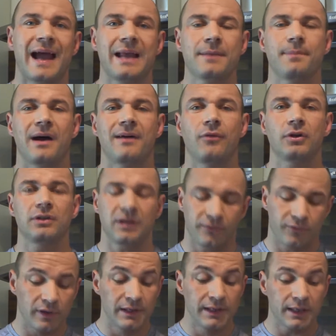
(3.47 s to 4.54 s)
ein paar Worte
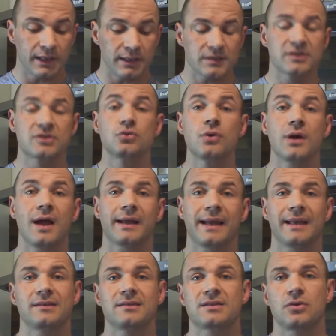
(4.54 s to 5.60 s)
verlieren zur
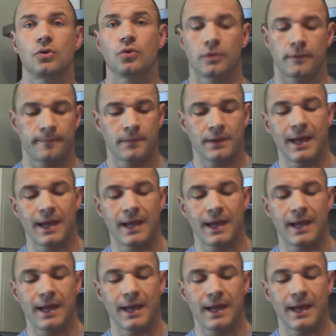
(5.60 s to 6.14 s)
Ergänzung.